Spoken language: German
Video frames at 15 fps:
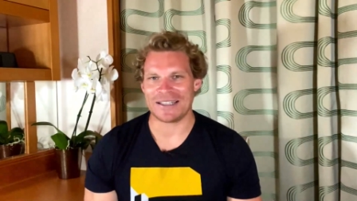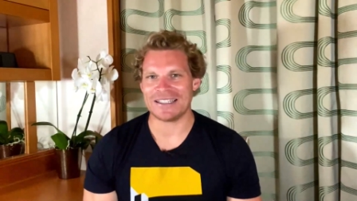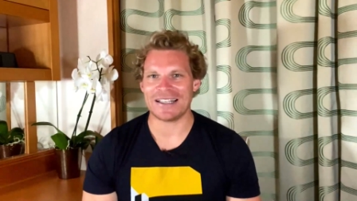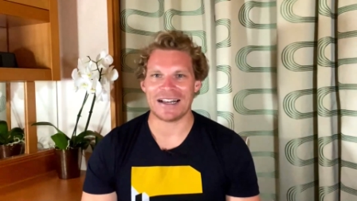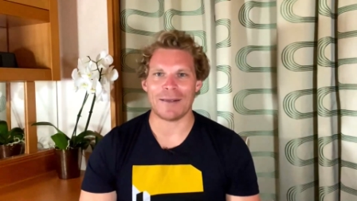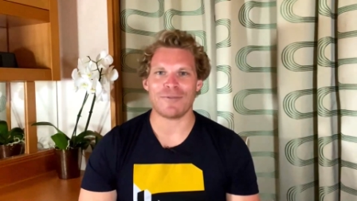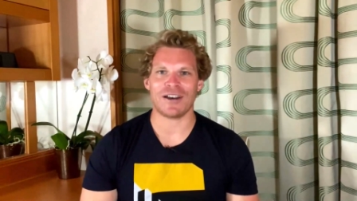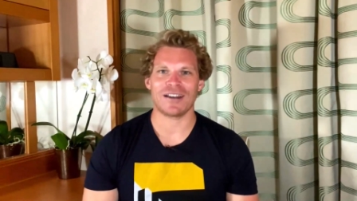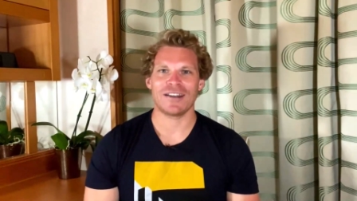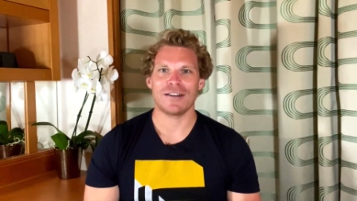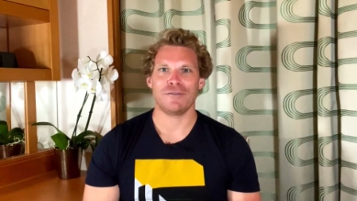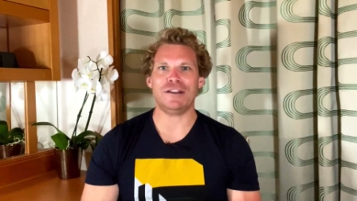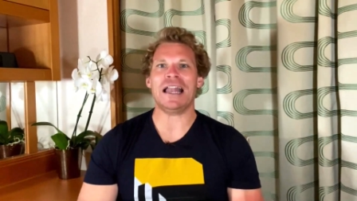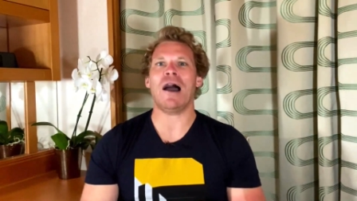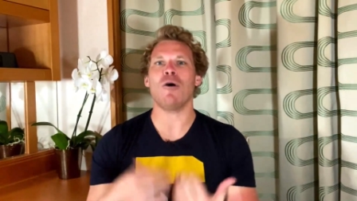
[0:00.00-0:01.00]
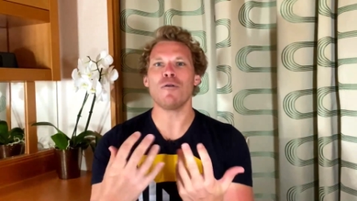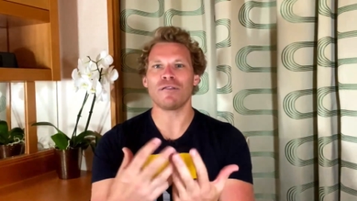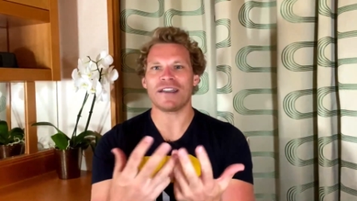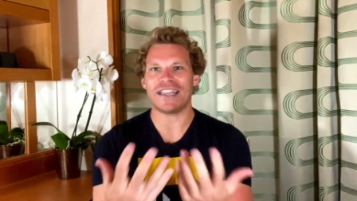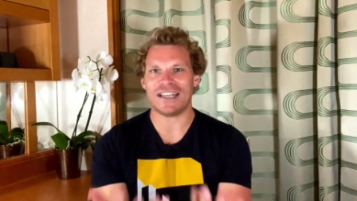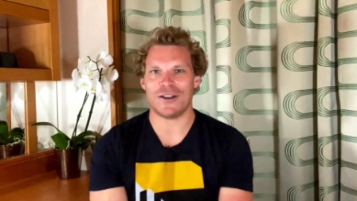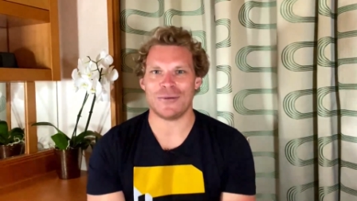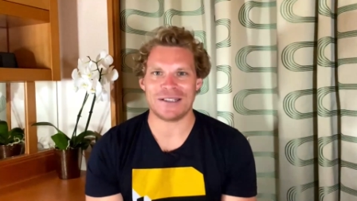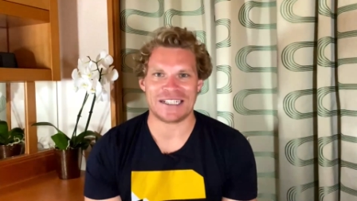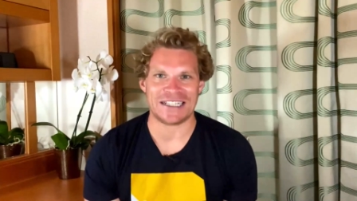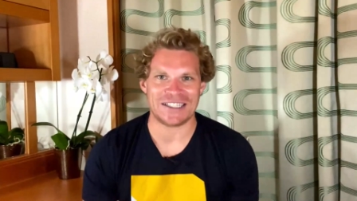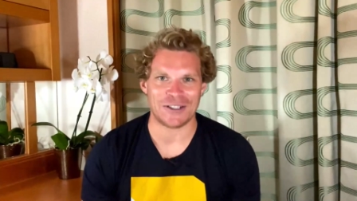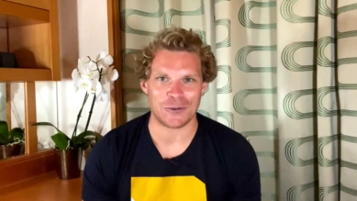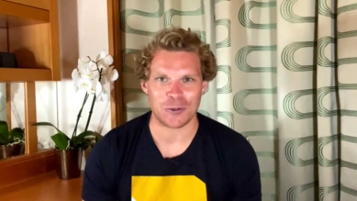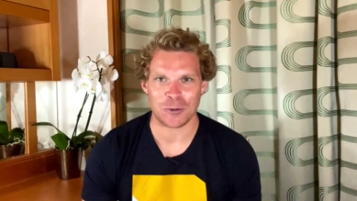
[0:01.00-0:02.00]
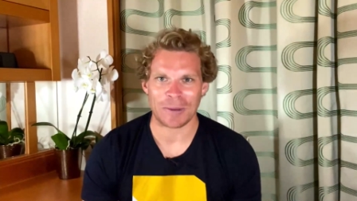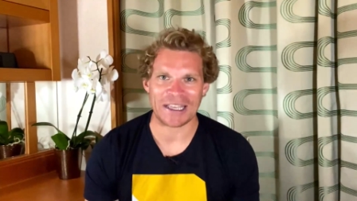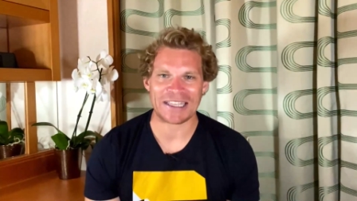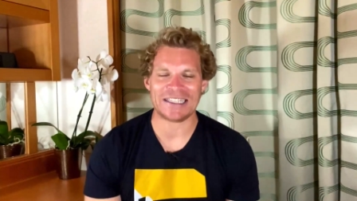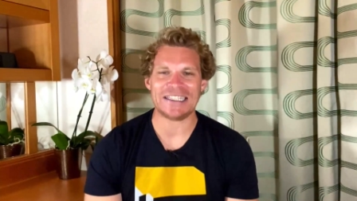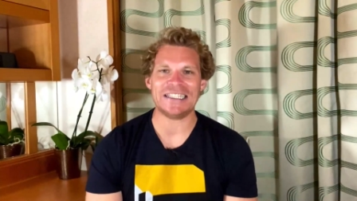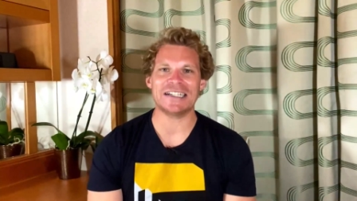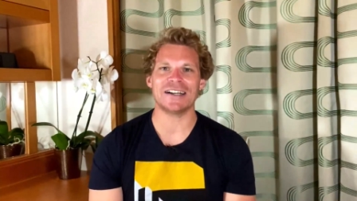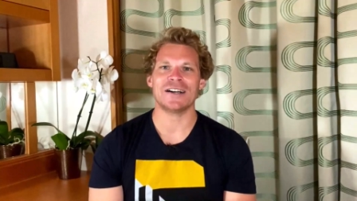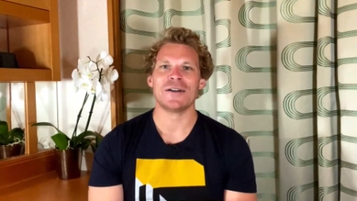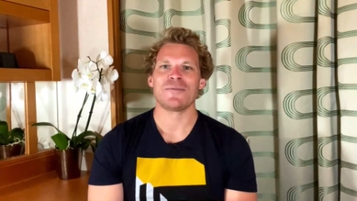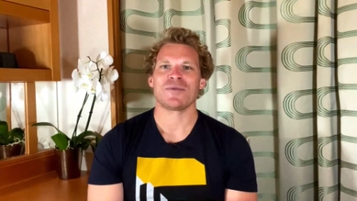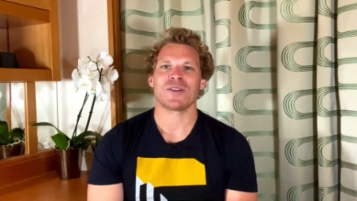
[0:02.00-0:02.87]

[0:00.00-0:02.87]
Es ist halt einfach viel aufregender, über das Ganze zu sprechen hier